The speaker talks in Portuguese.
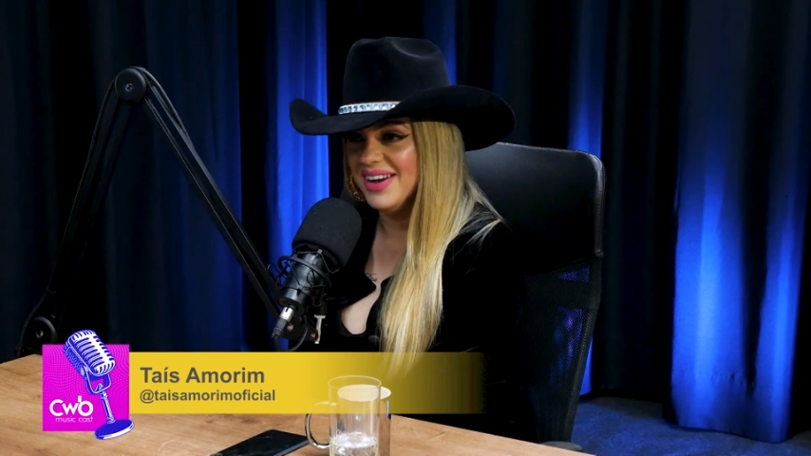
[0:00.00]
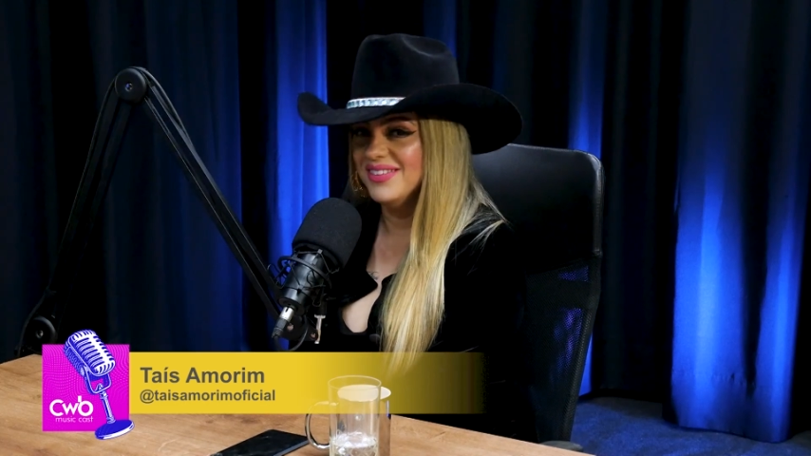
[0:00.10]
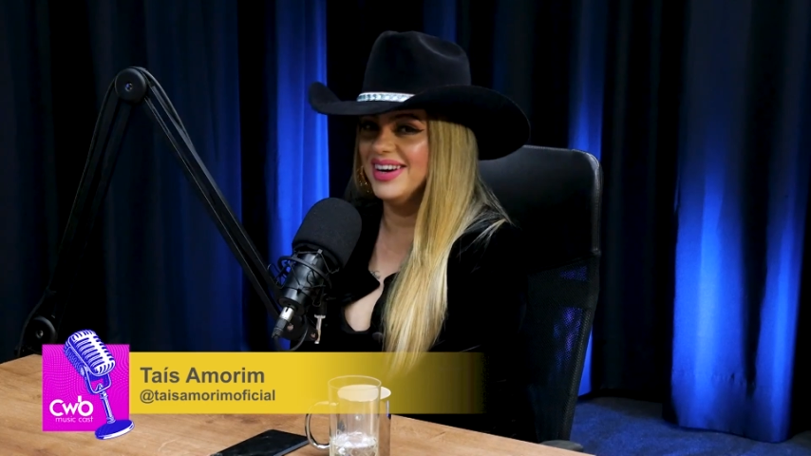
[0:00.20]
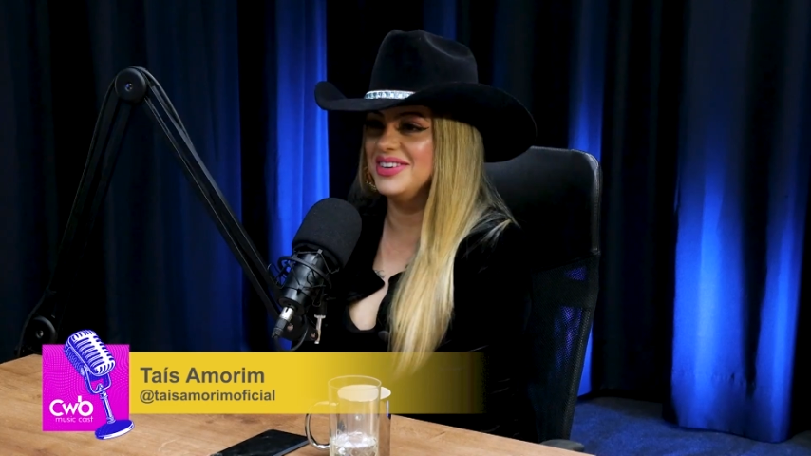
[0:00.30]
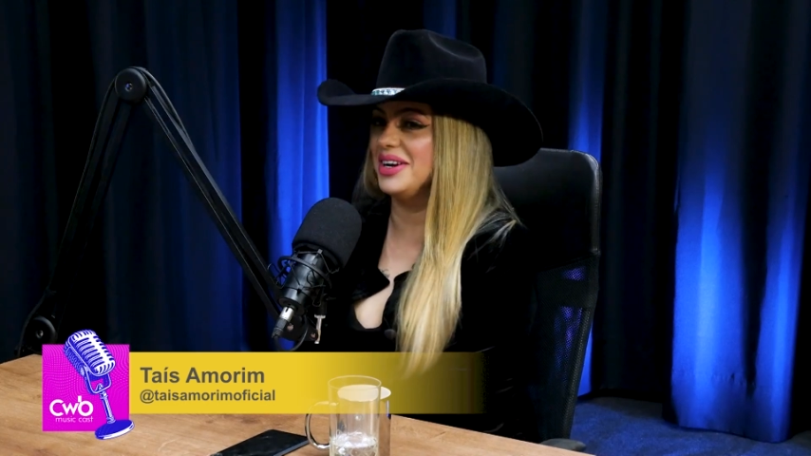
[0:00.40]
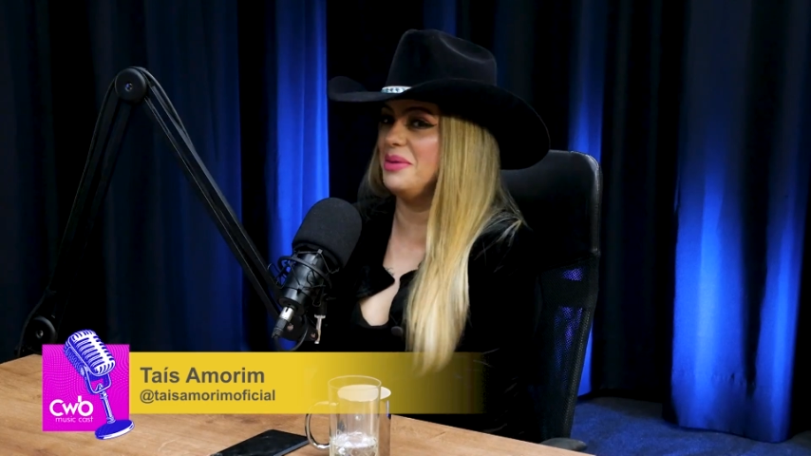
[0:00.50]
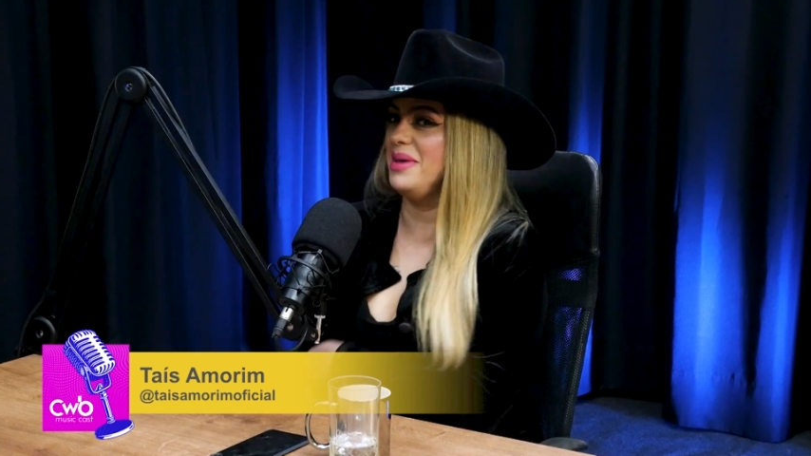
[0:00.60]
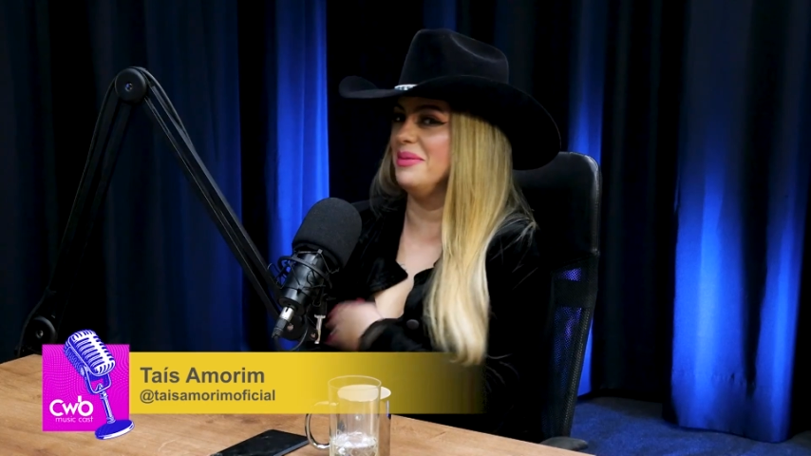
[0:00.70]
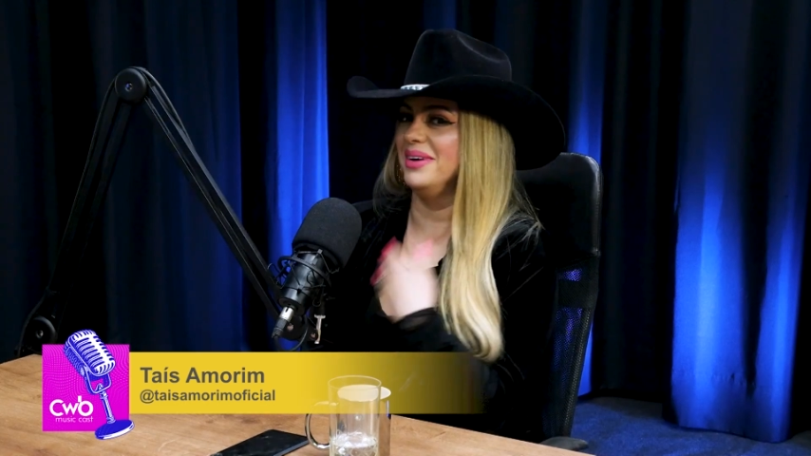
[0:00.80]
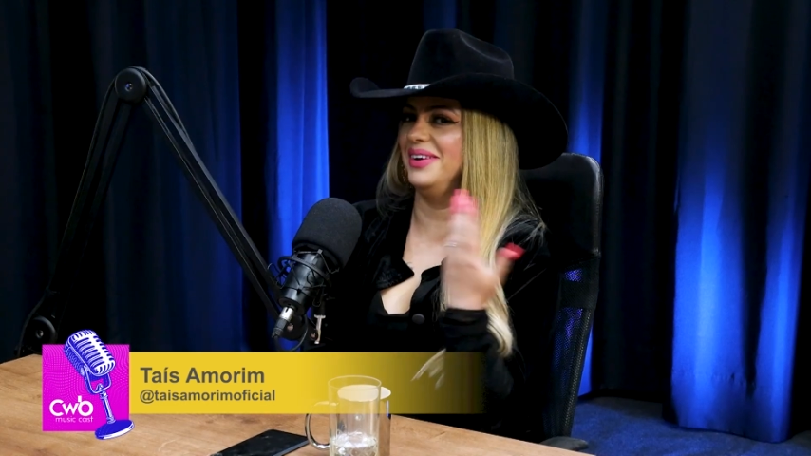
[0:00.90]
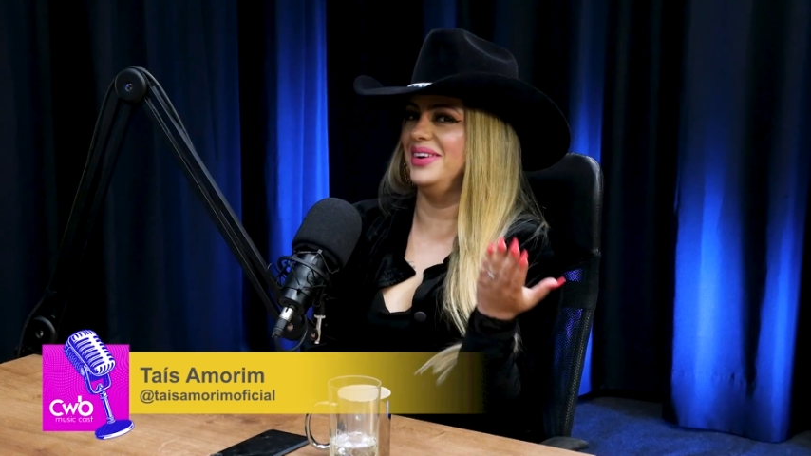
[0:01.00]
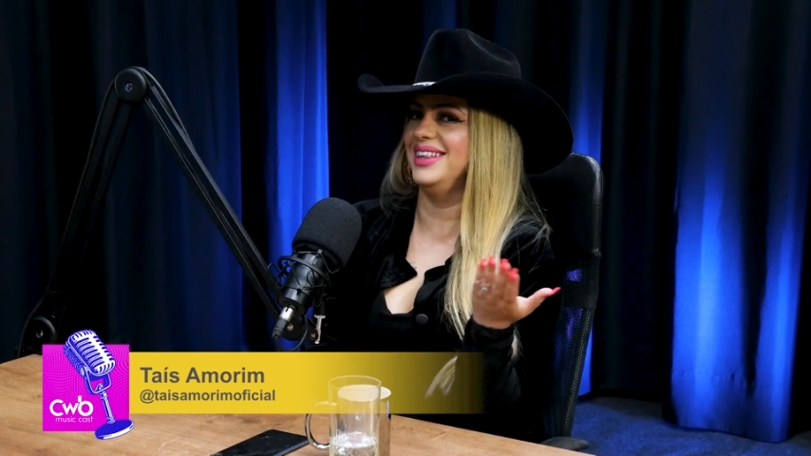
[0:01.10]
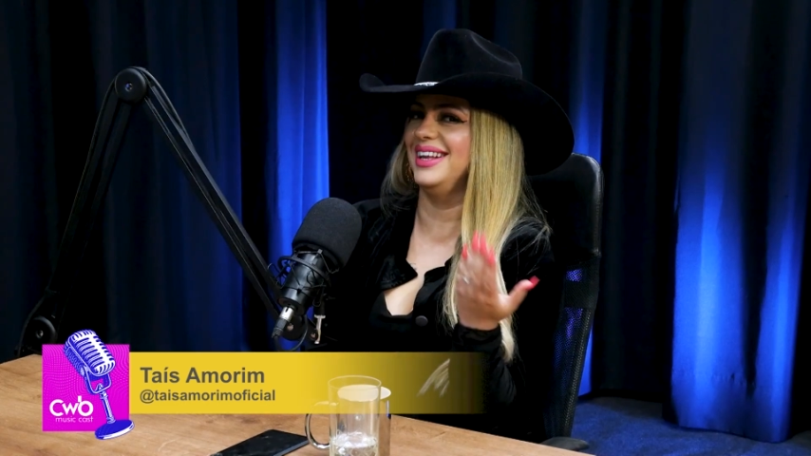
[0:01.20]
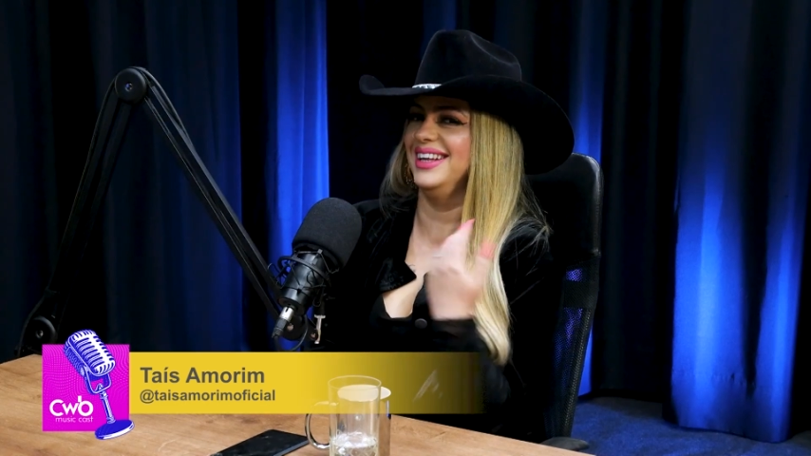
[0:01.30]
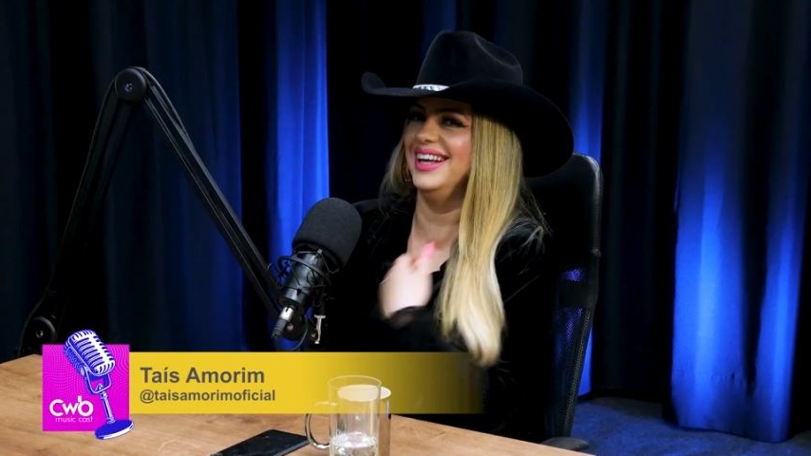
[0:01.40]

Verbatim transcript: Sim. Vão achar que a minha mãe, coitada.